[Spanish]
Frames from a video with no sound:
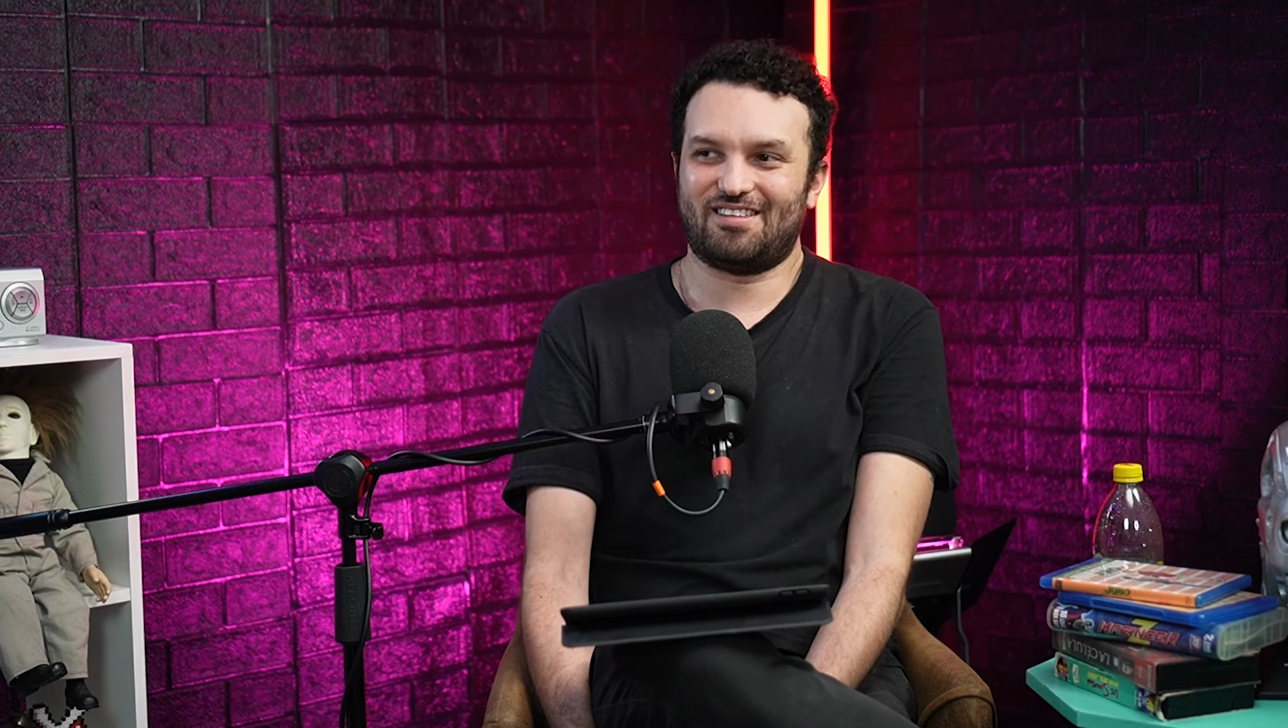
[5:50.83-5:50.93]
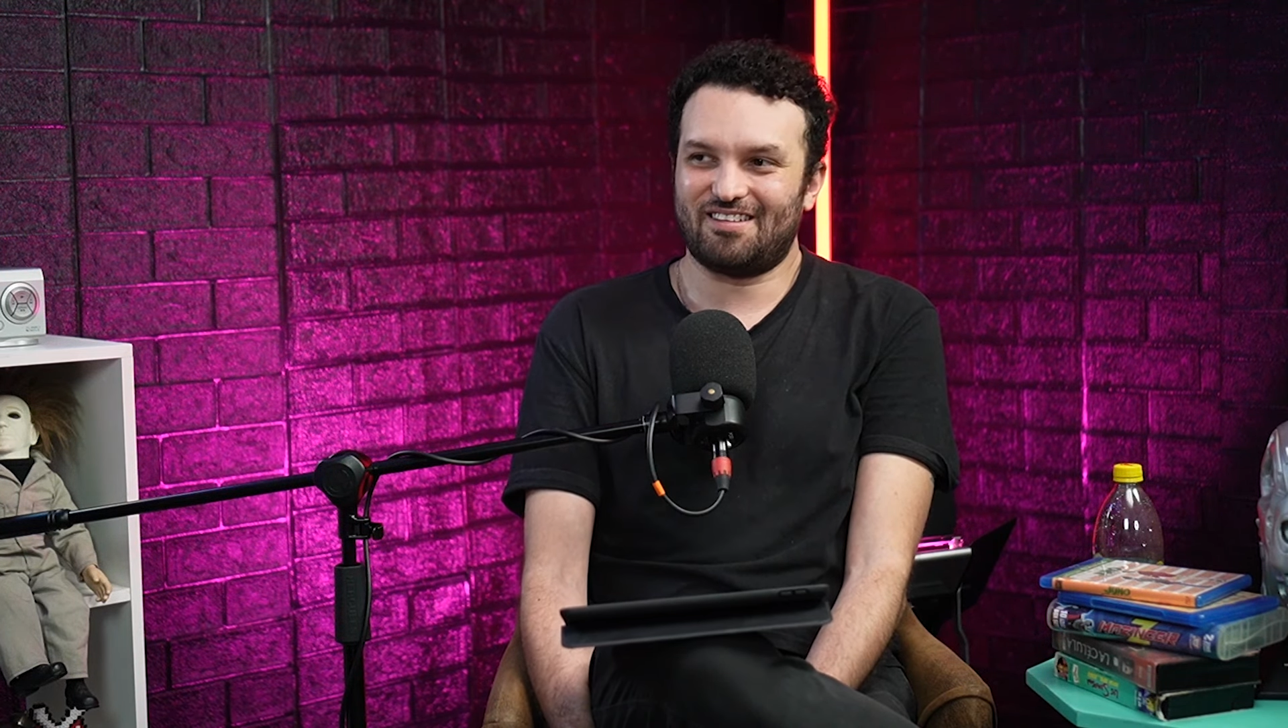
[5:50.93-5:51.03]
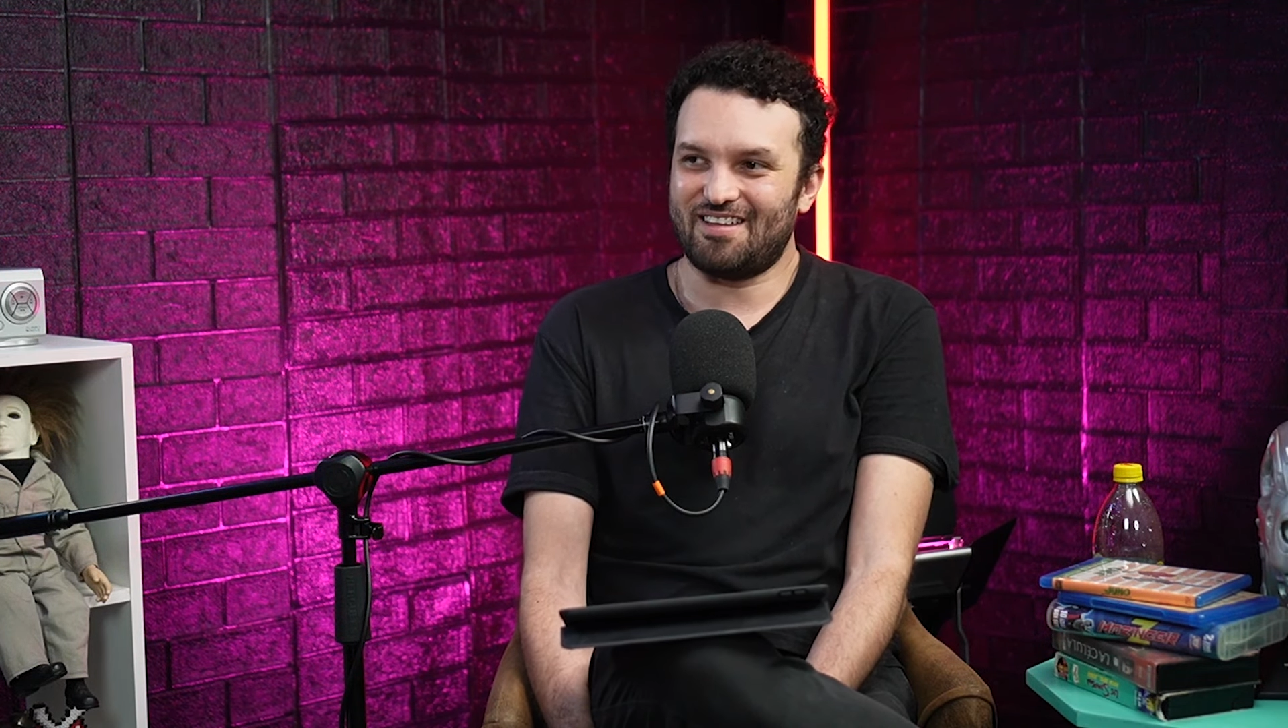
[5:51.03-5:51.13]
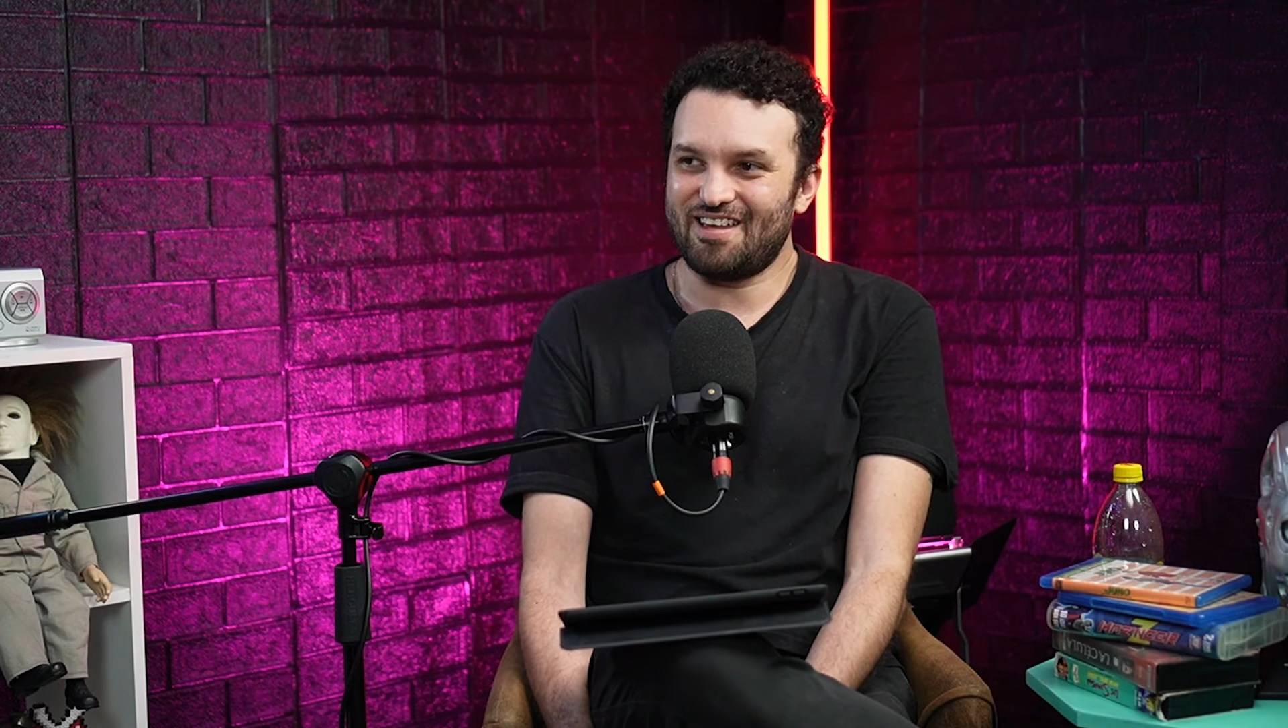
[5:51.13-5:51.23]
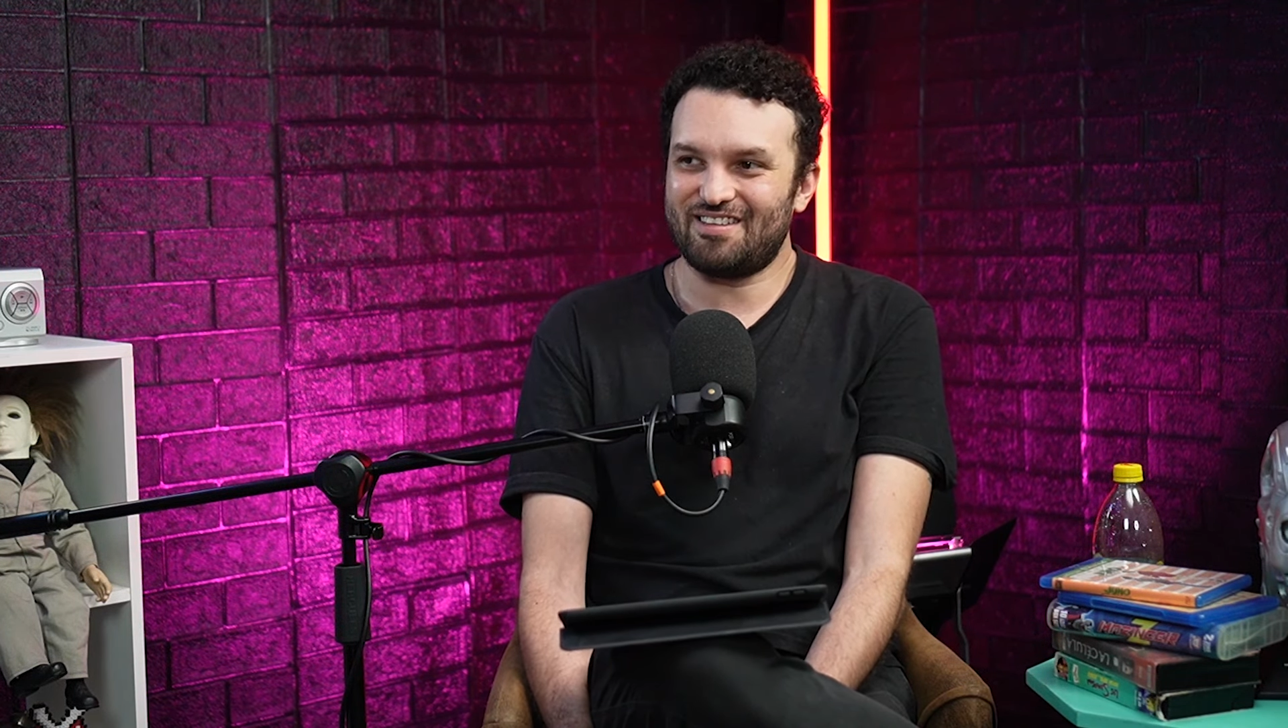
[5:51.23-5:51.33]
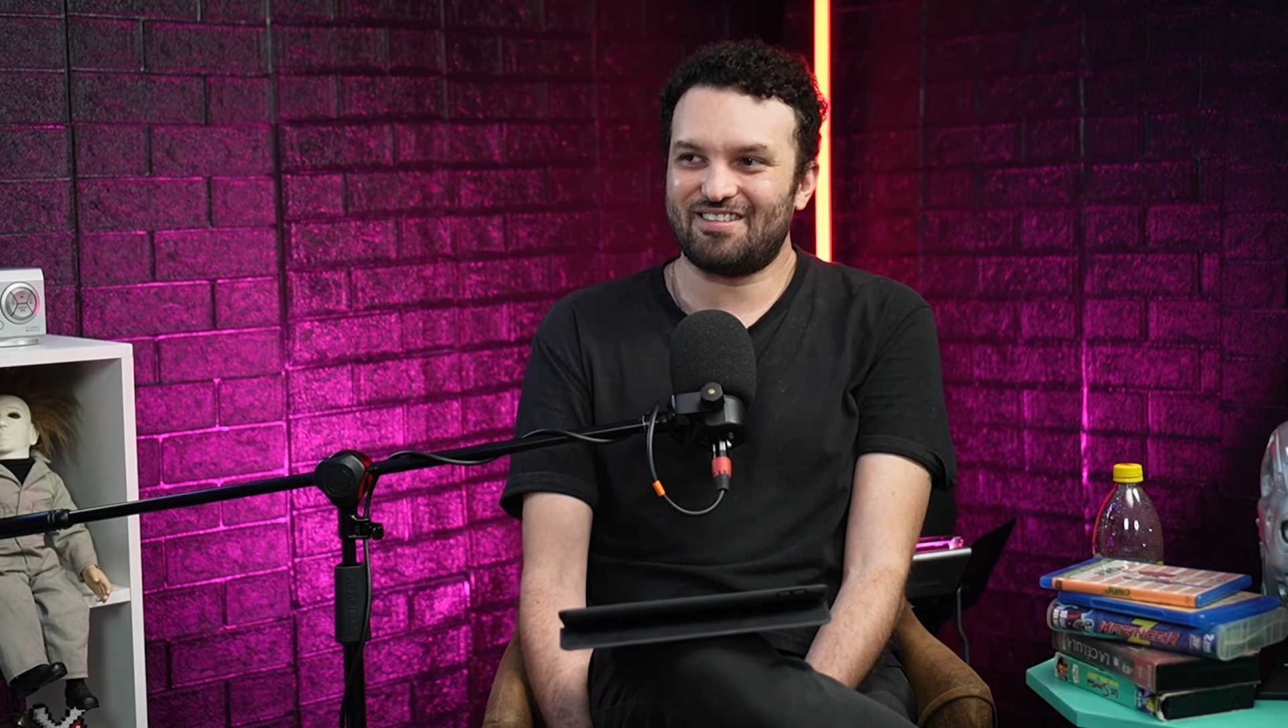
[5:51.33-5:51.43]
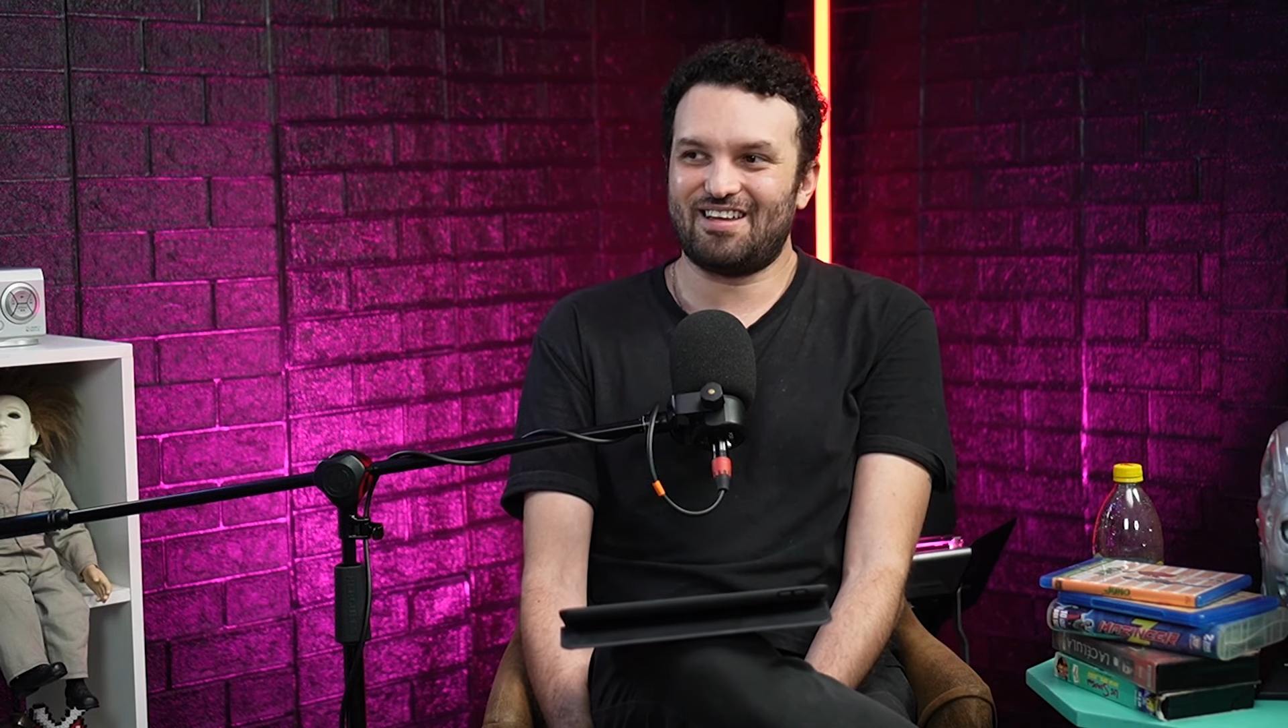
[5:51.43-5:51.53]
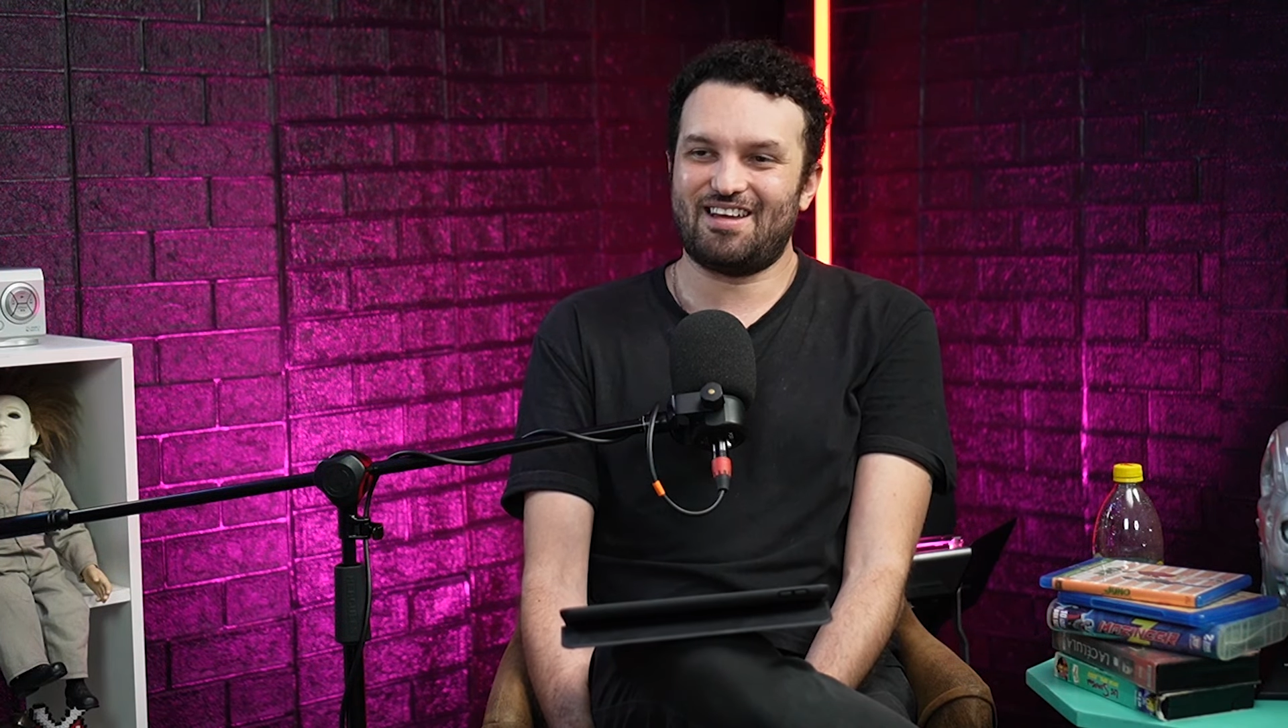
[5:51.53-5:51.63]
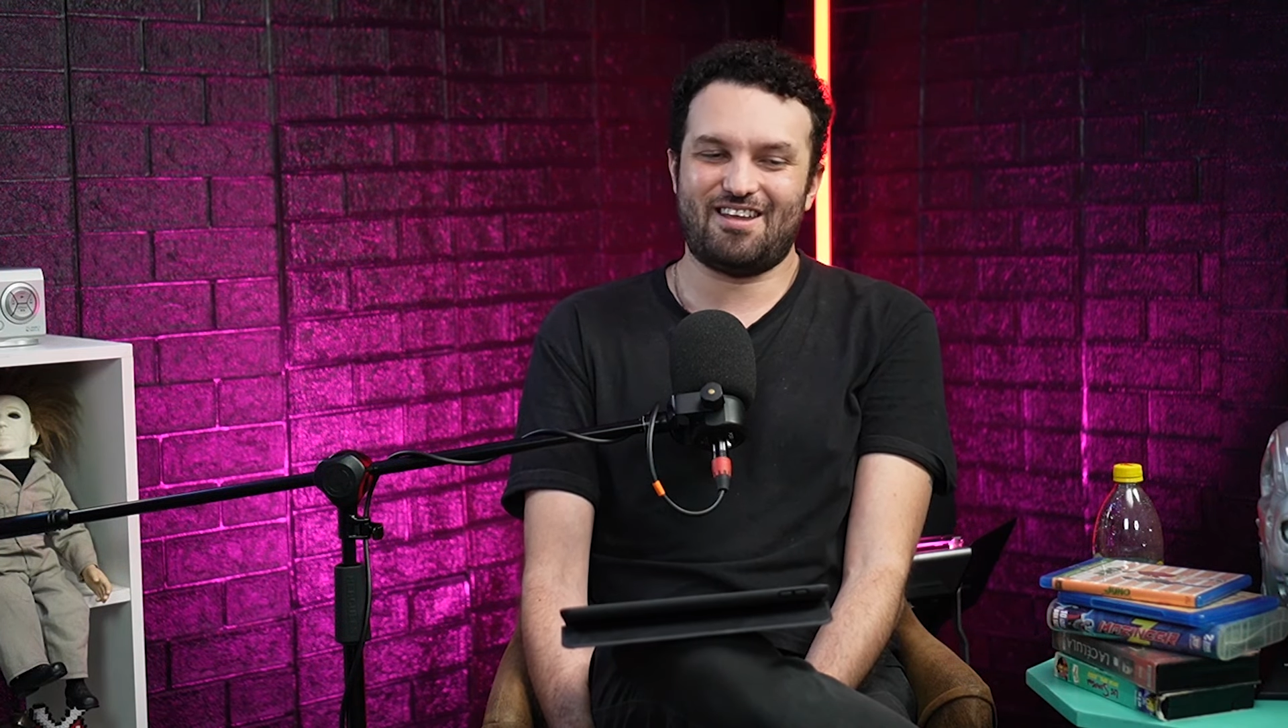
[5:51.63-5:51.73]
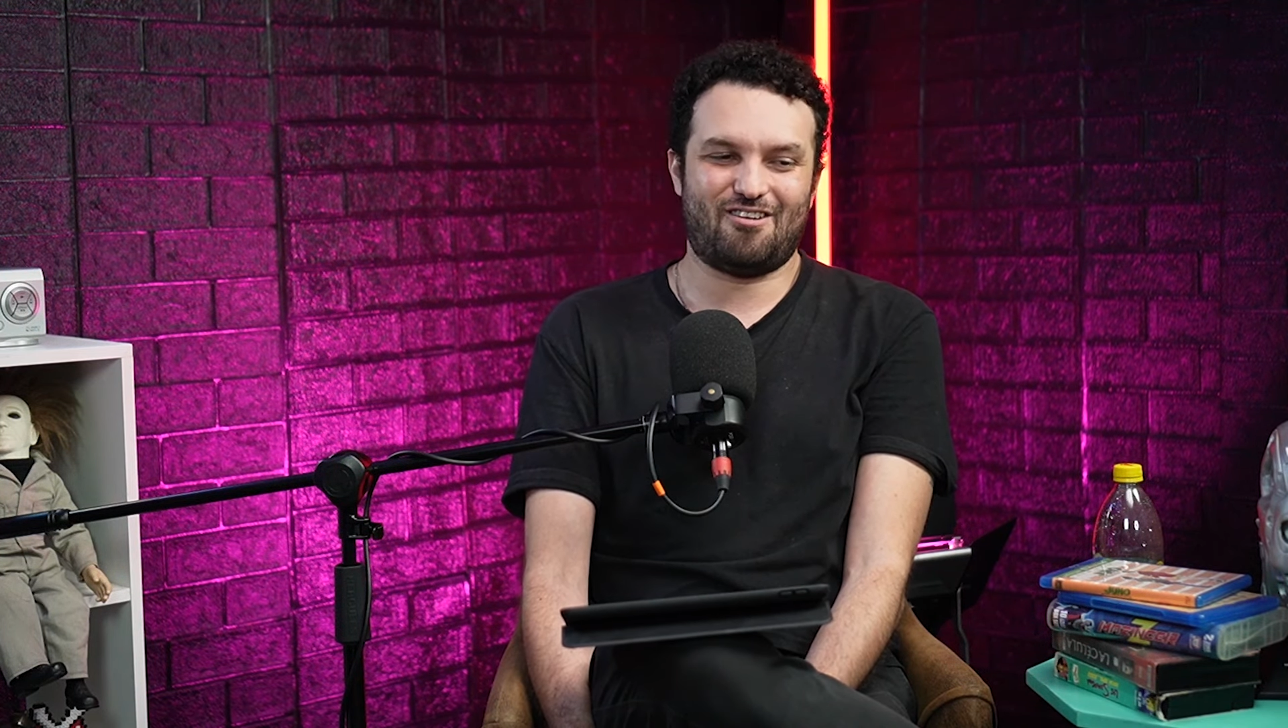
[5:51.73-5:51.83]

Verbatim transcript: tiendas de Disney,